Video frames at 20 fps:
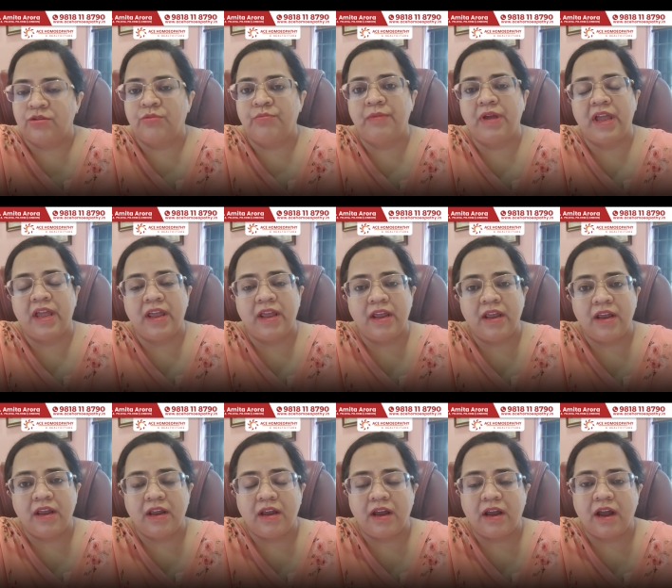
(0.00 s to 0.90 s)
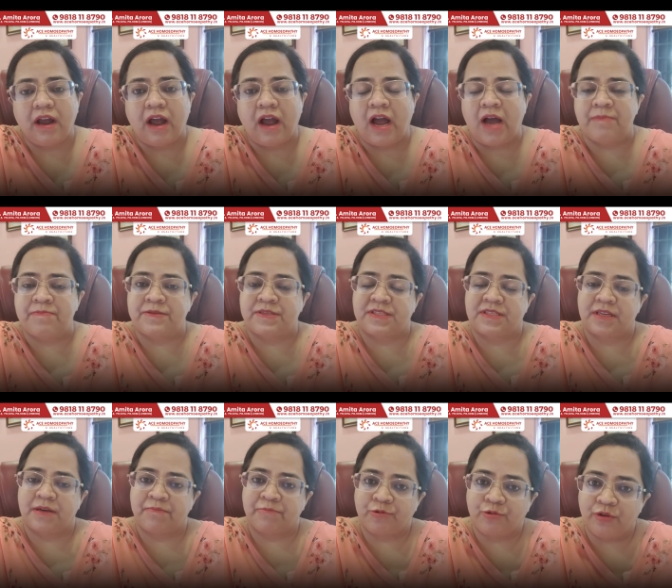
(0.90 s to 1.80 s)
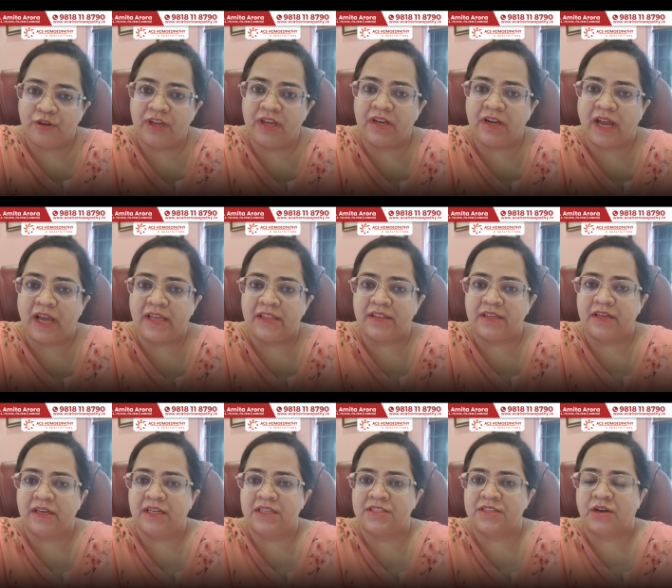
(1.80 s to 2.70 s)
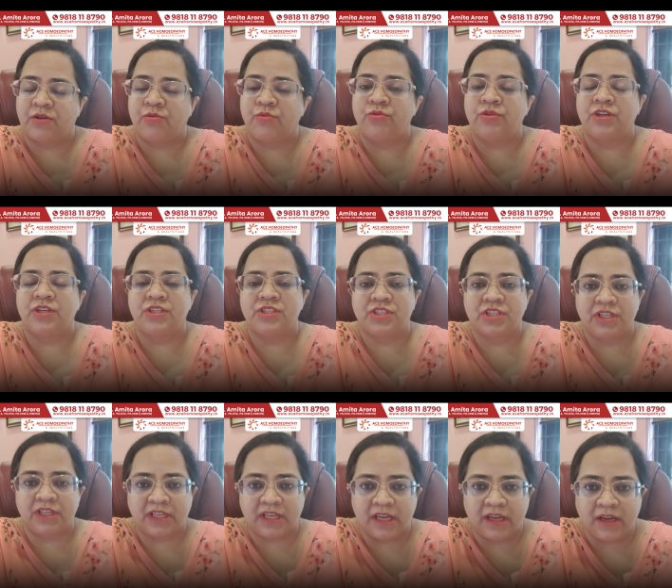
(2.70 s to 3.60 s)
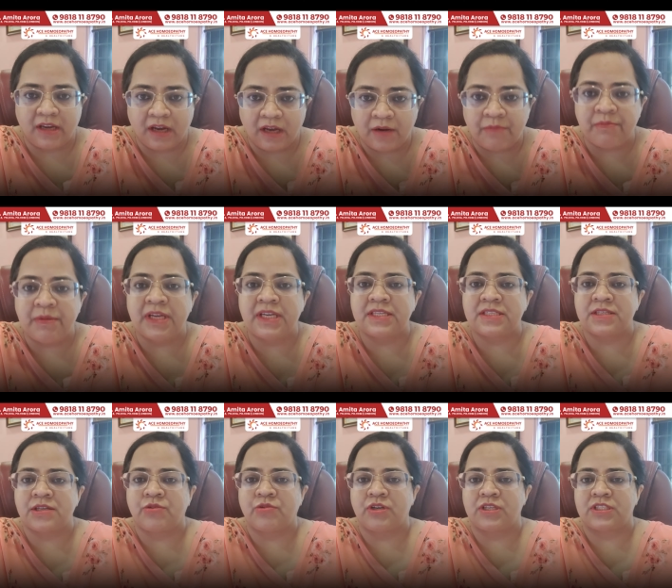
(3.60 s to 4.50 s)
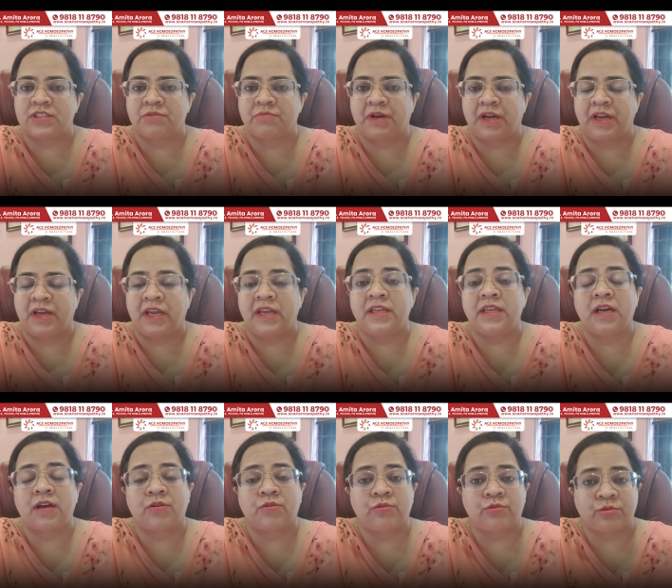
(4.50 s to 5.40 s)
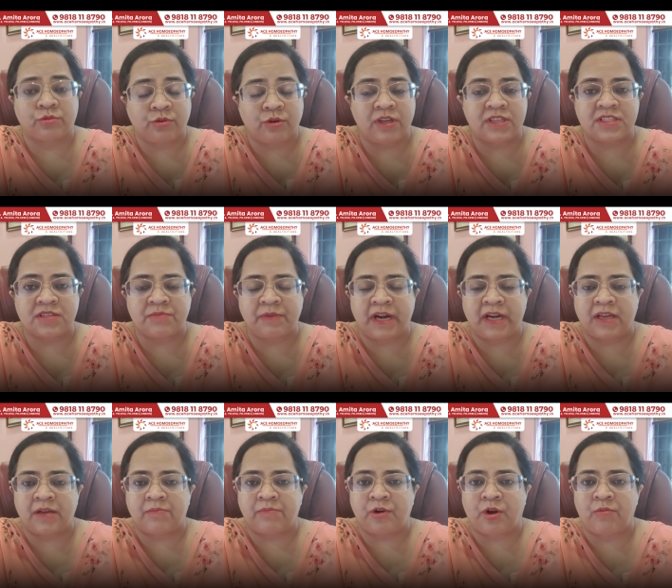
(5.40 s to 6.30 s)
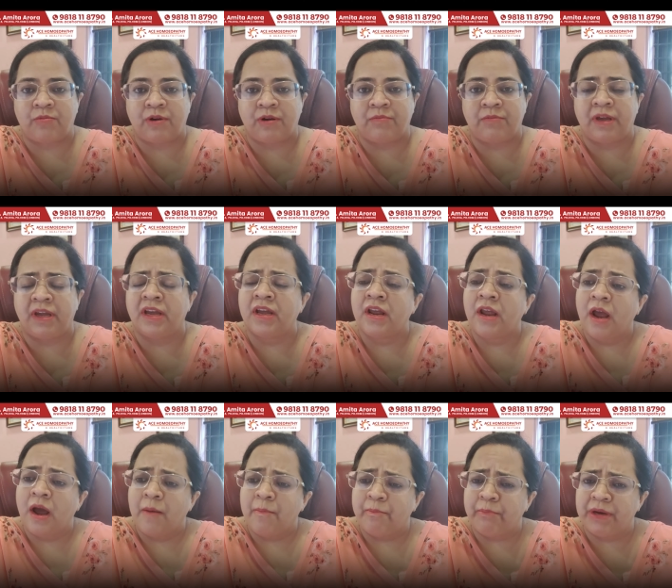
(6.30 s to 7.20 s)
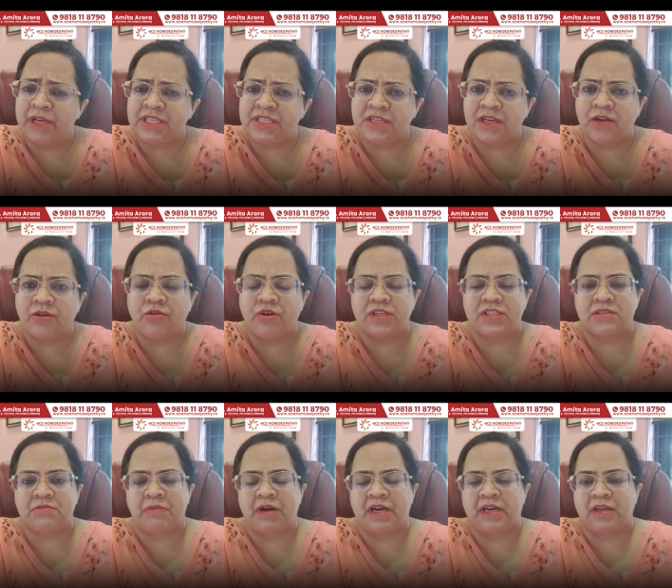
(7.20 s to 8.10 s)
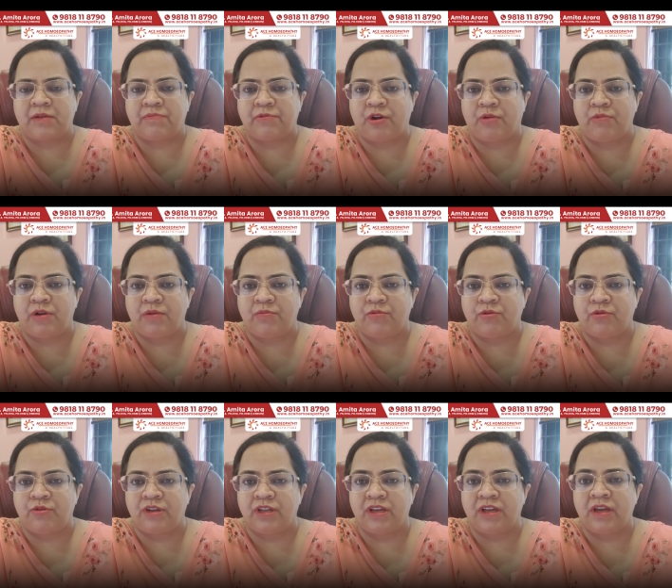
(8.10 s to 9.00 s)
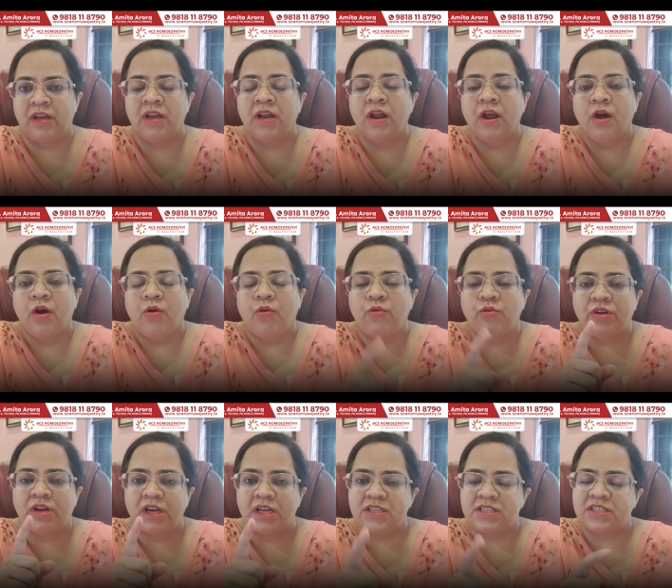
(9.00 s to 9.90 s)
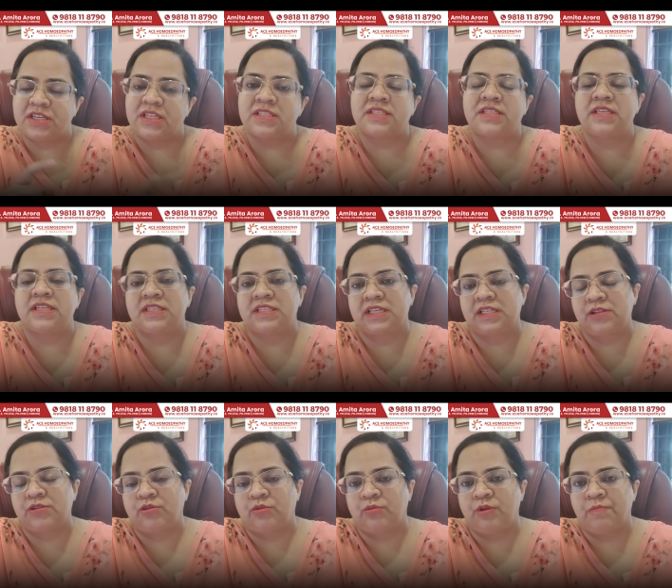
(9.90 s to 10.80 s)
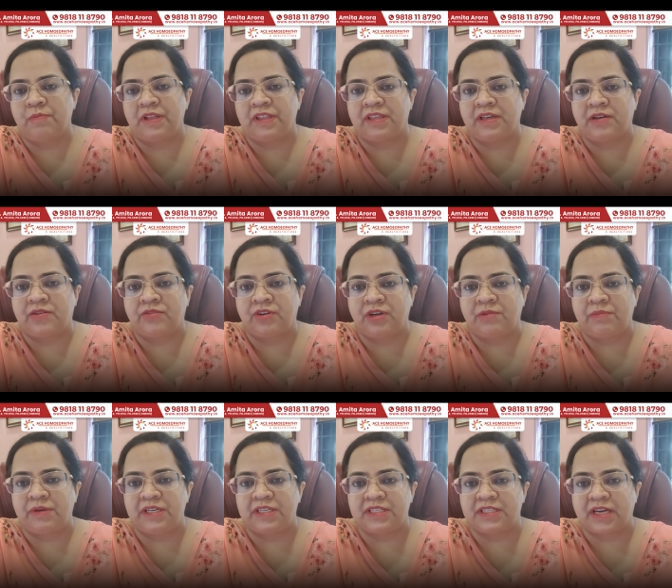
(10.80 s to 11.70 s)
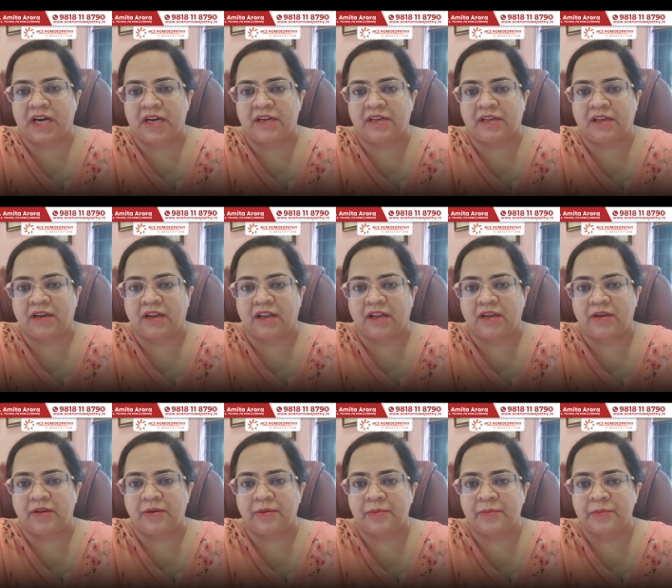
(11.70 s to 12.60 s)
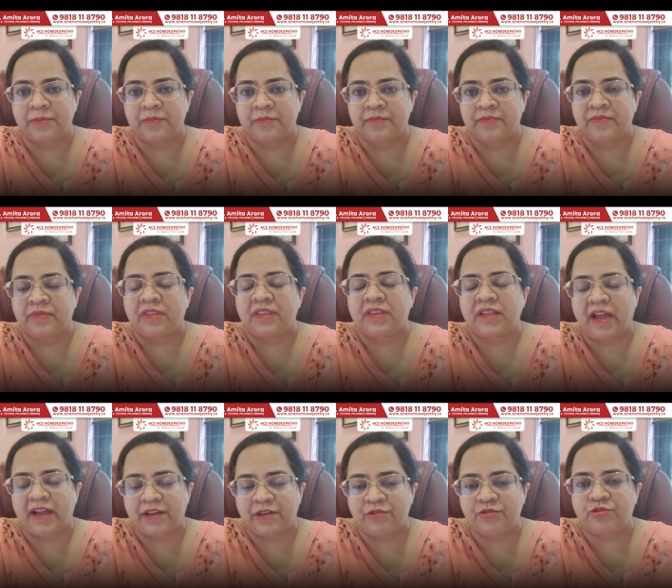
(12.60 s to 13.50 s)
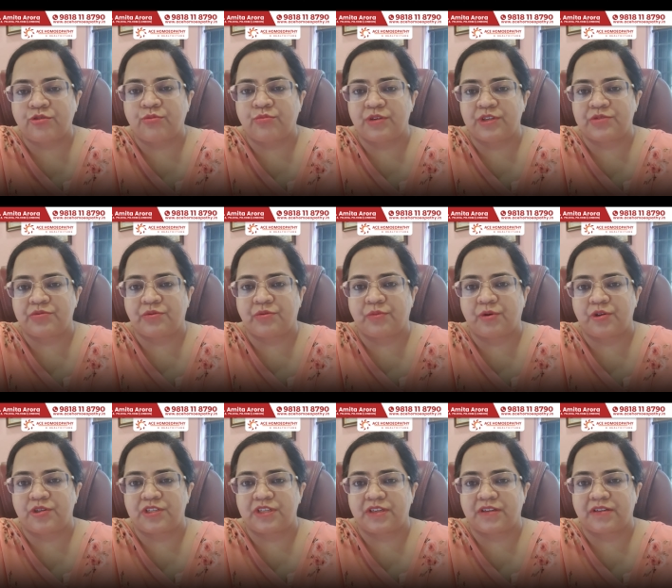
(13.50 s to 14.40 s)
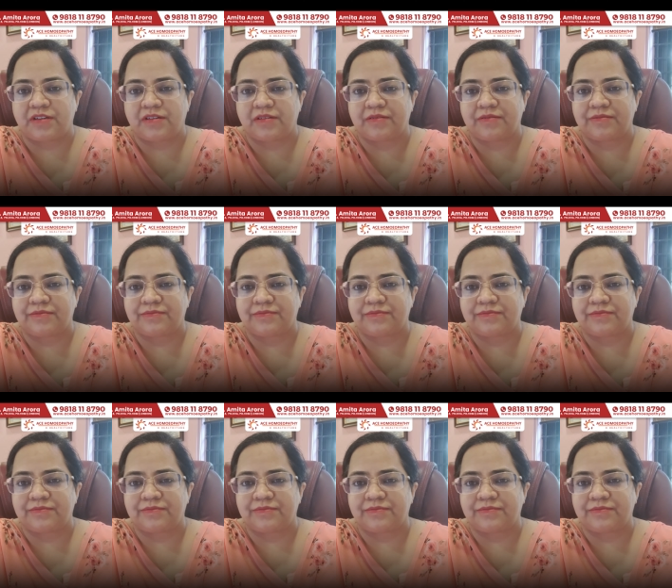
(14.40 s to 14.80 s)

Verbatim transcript: तो मैं आप सबको ये राय देना चाहूँगी जिनके घर में किसी को अस्थमा है या खुद को अस्थमेटिक प्रॉब्लम है बच्चे को अस्थमेटिक प्रॉब्लम हो रही है उनका जल्द से जल्द होम्योपैथिक ट्रीटमेंट स्टार्ट करना है थैंक यू सो मच फॉर वॉचिंग